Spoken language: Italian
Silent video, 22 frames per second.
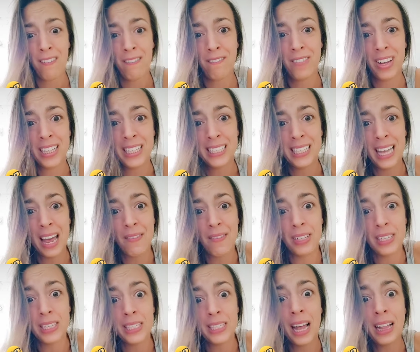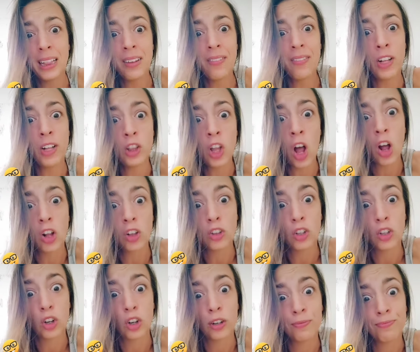26, 27,
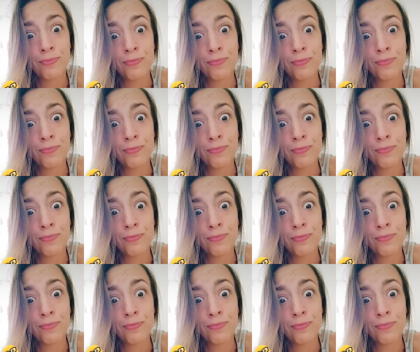28.